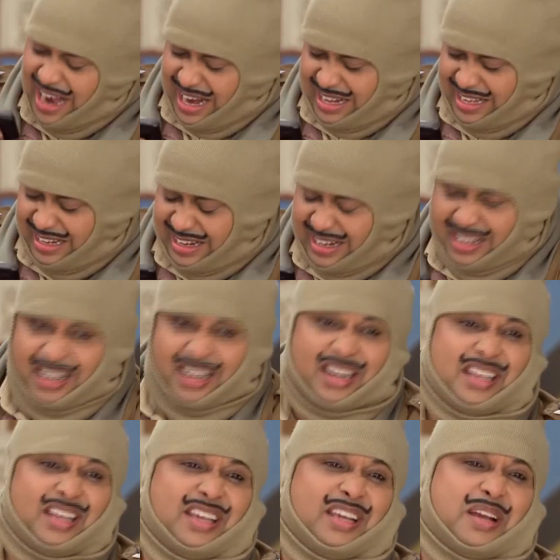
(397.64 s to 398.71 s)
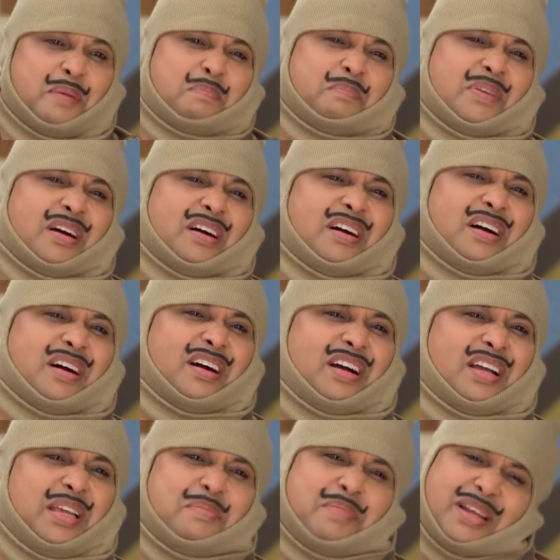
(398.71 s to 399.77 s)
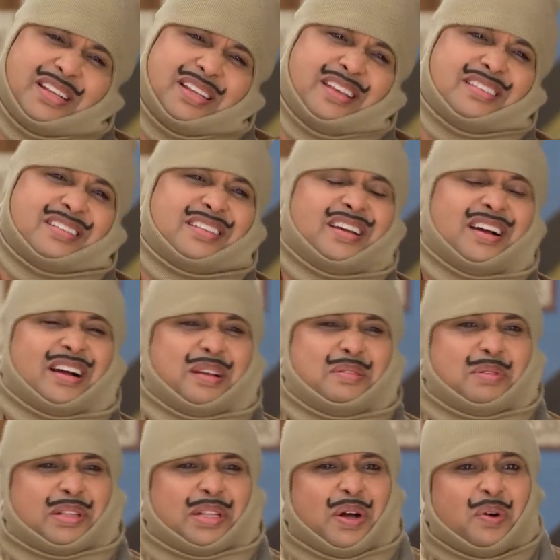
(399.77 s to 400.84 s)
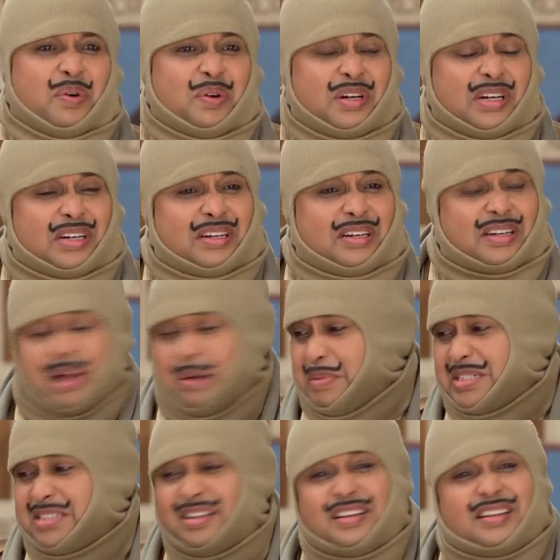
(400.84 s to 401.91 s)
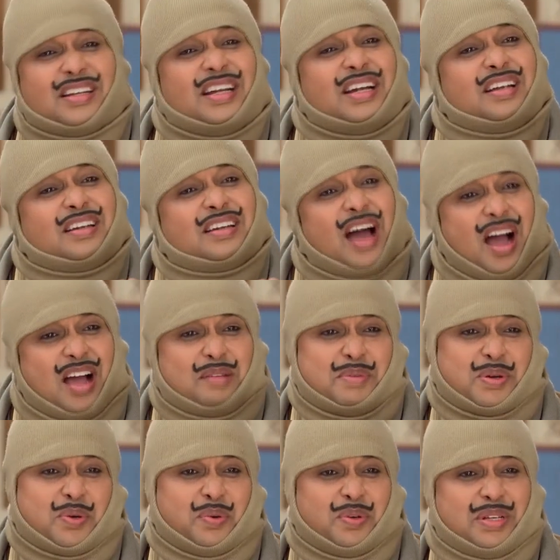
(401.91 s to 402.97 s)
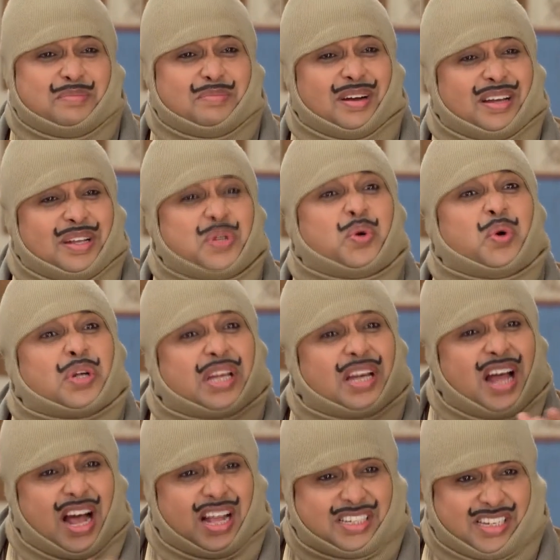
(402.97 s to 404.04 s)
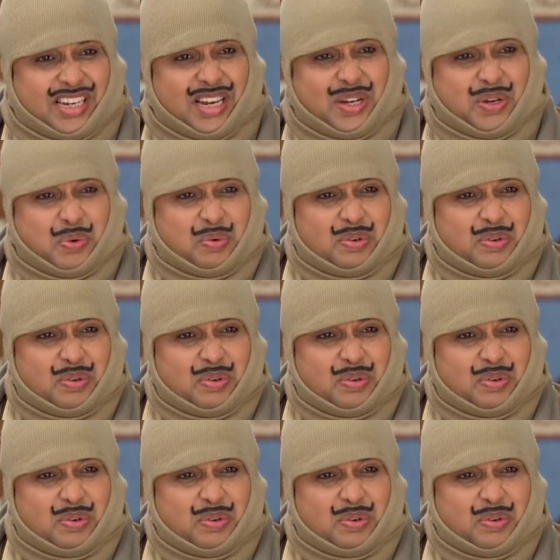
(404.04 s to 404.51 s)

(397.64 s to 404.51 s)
अरे यार अरे अम्मा इमरजेंसी आ गई बताओ कमिश्नर की टांग में गोली मारी घुटना आचे लगाओ